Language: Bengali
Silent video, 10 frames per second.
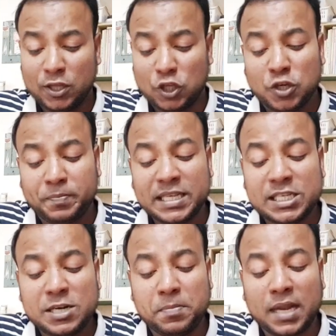দর্শক
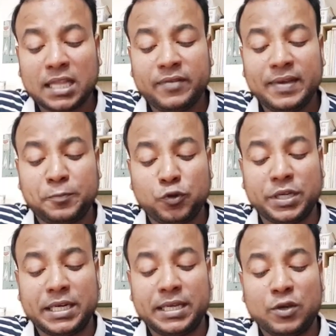প্রেসিডেন্ট ভ্লাদিমির
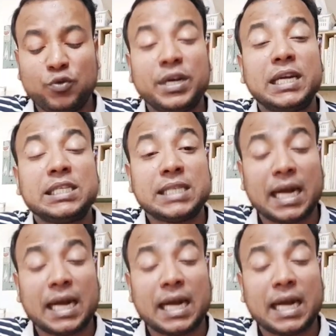পুতিন ইউক্রেনের চার